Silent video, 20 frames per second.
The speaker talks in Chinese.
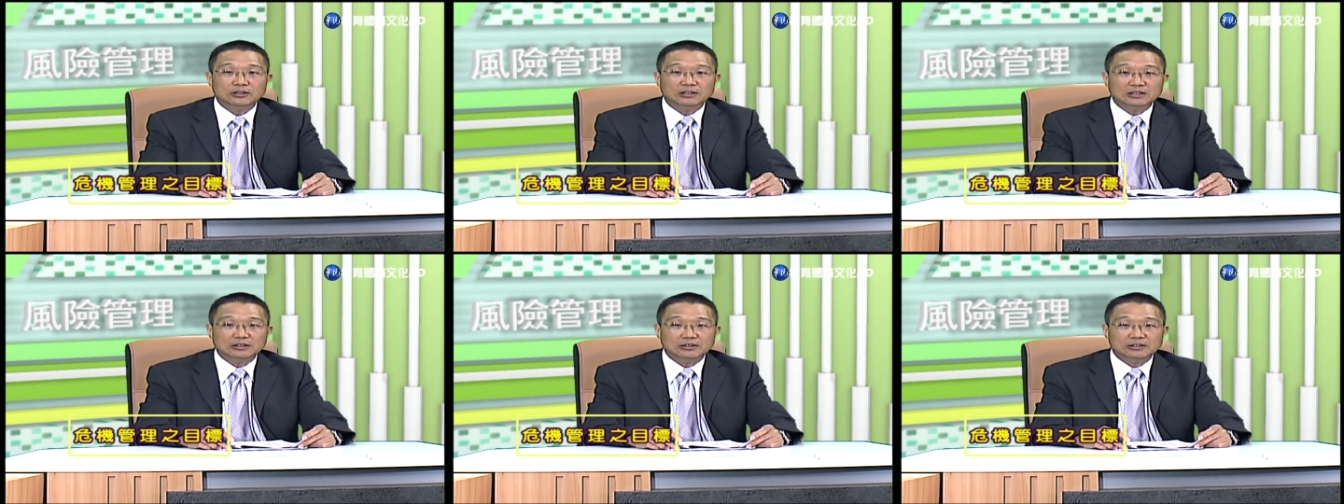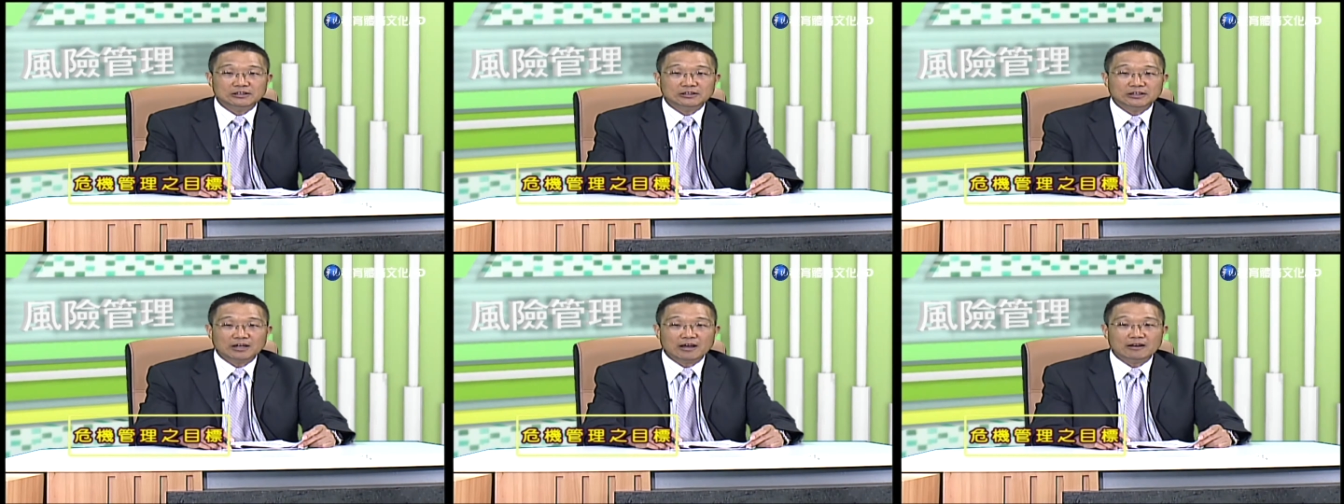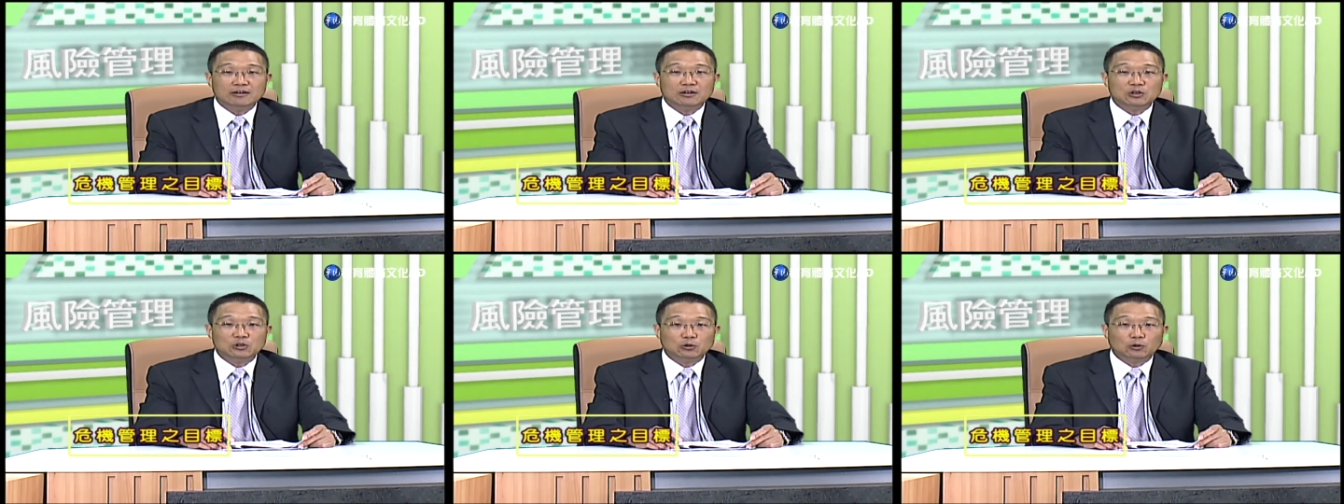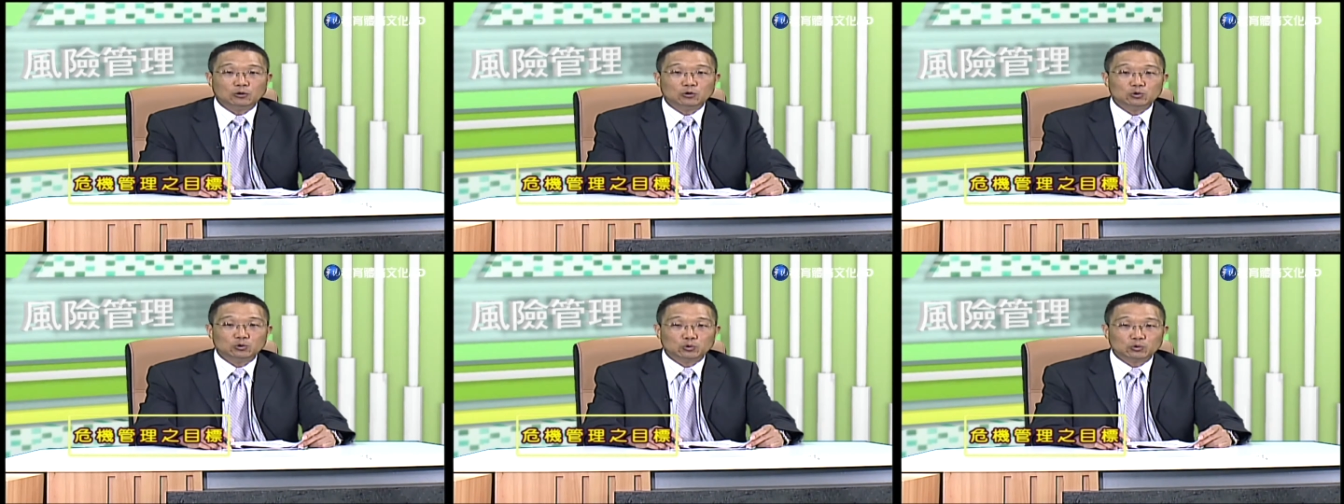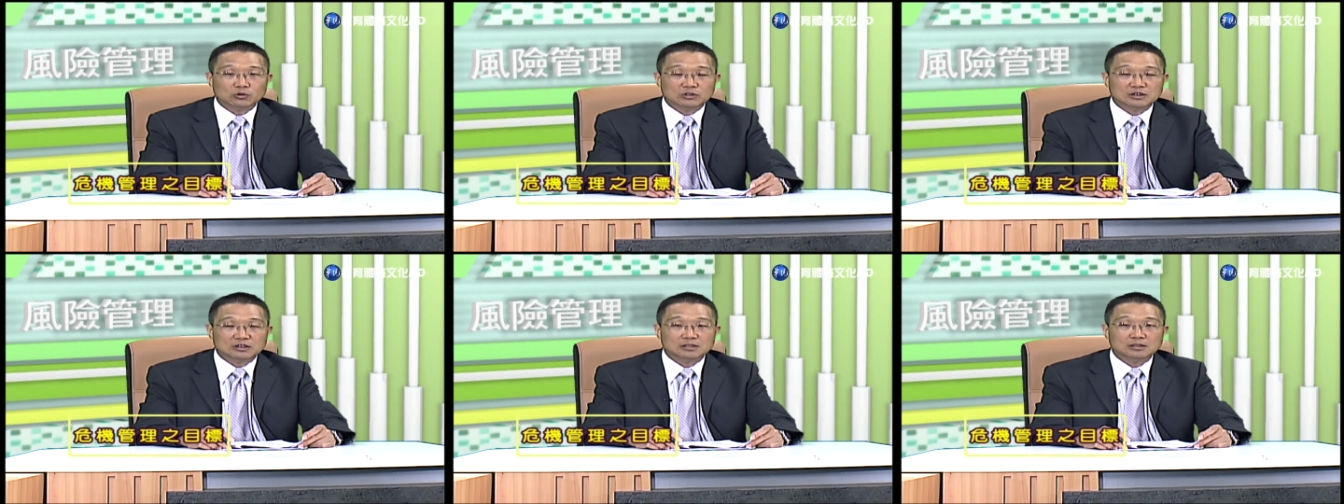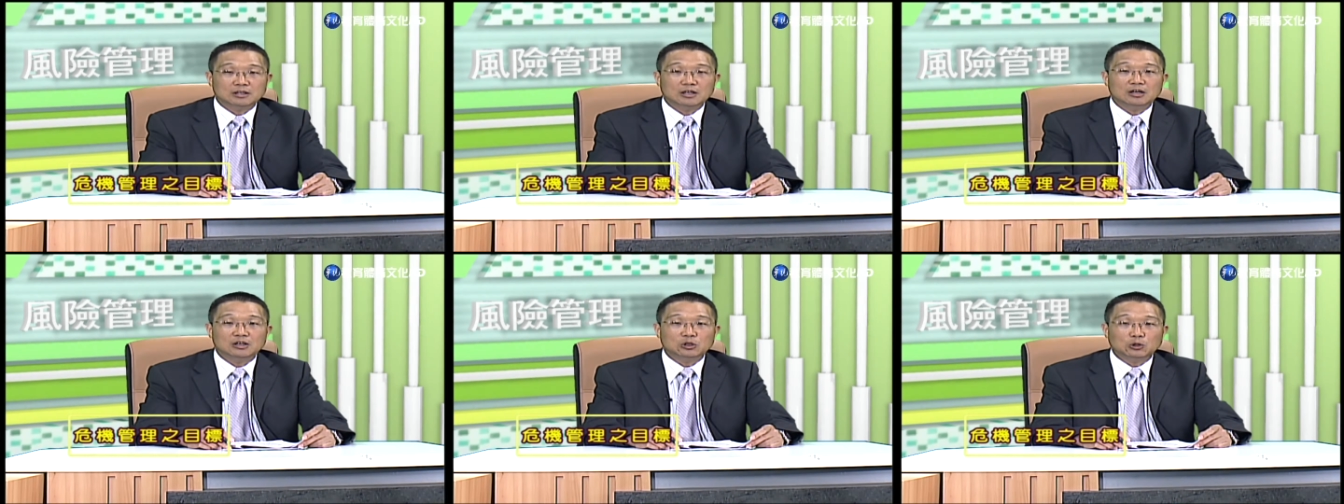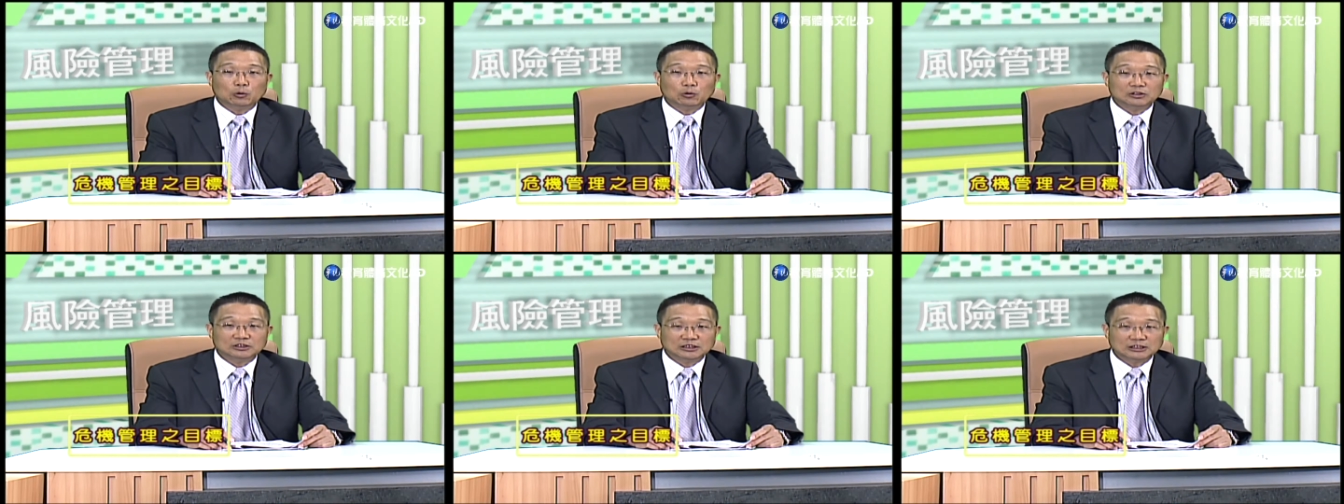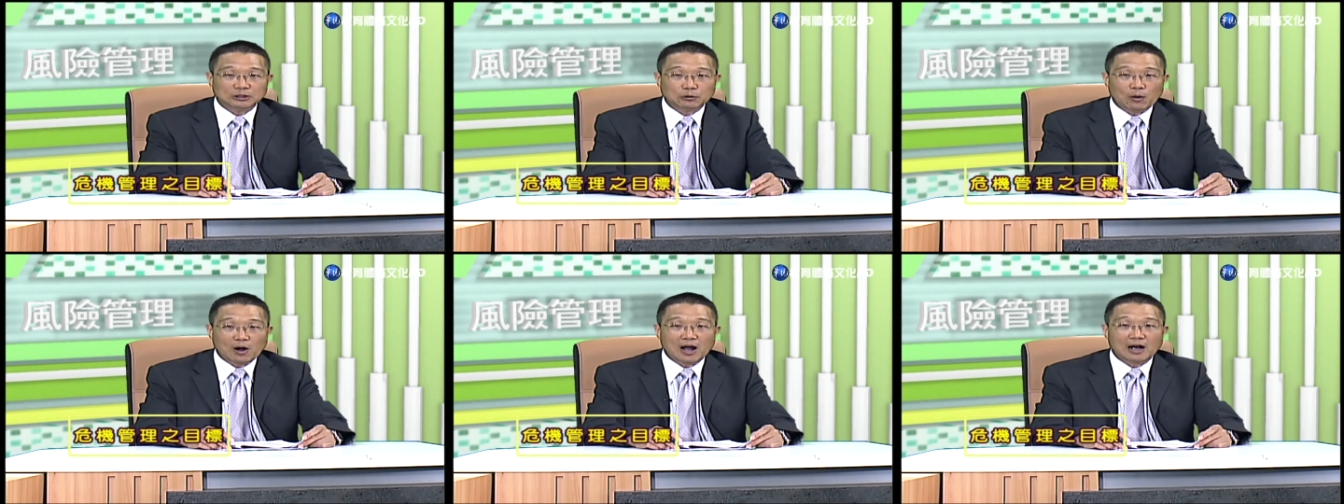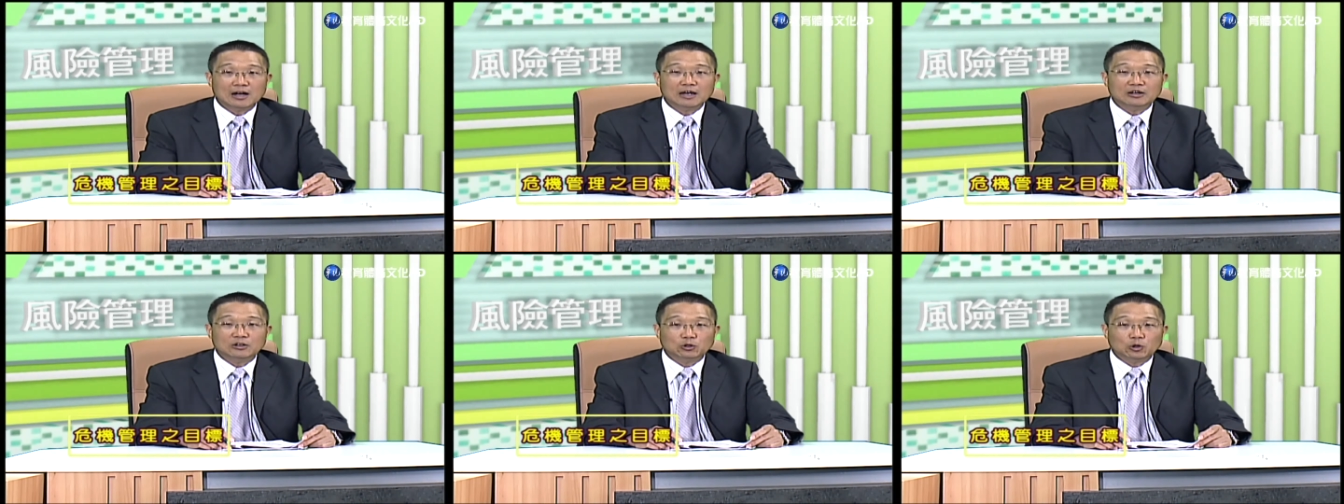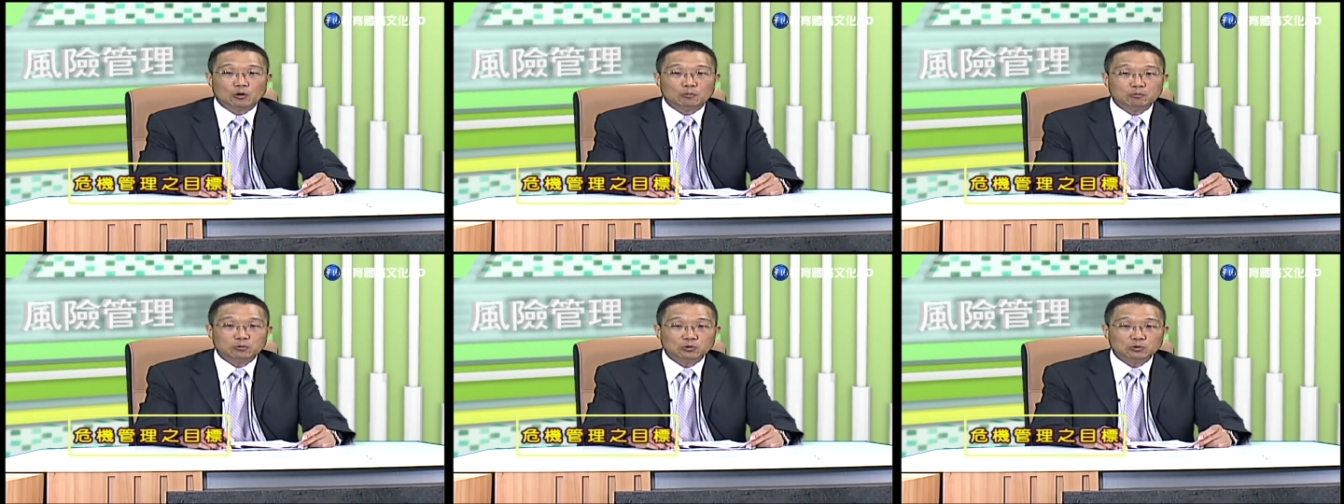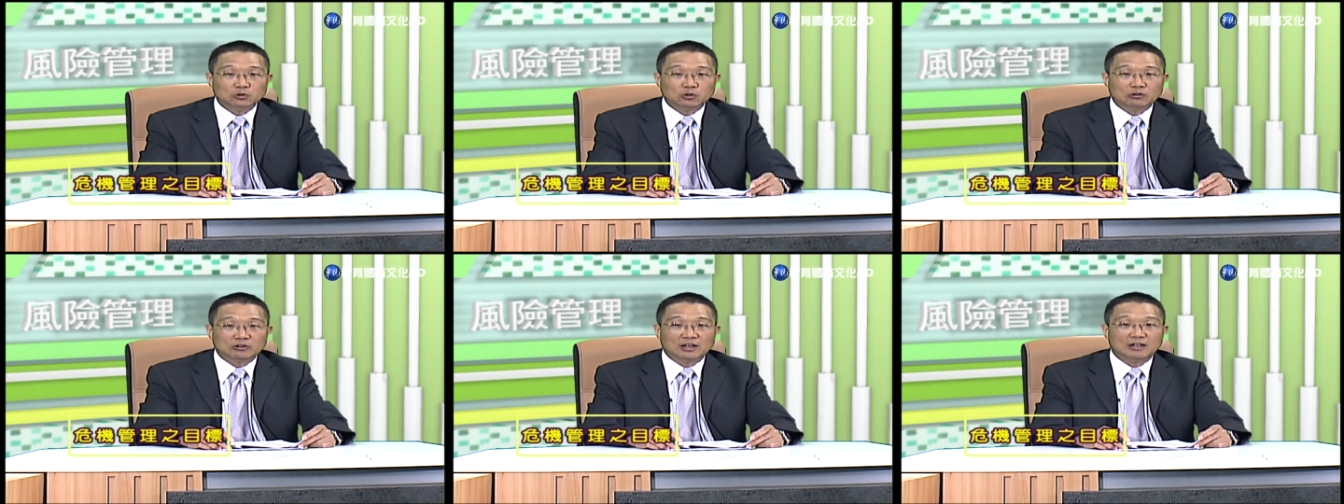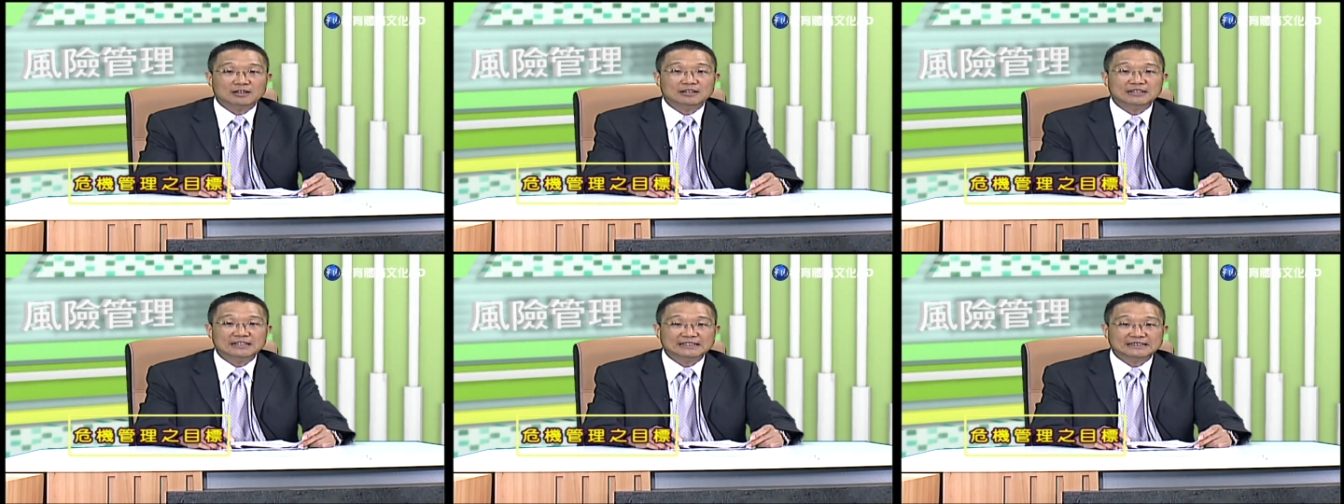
预先有组织、有计划、有步骤的。